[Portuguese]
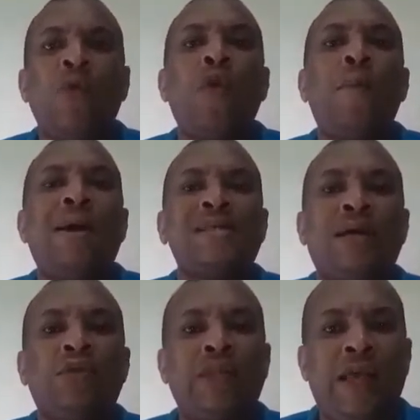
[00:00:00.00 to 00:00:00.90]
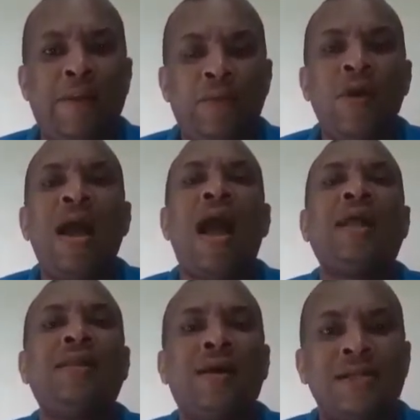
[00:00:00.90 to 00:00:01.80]
Com o passar do tempo, a
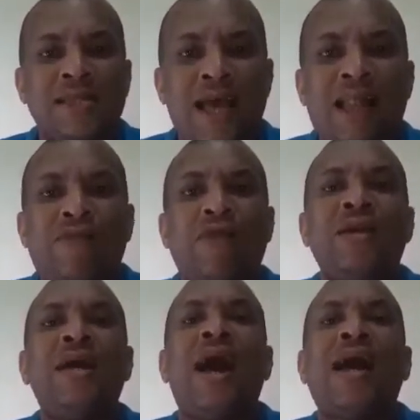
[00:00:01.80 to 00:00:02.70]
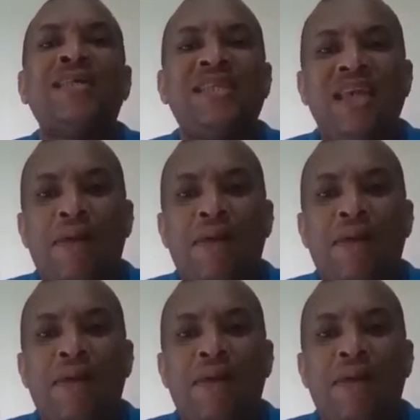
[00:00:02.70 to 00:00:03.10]
dança ela foi se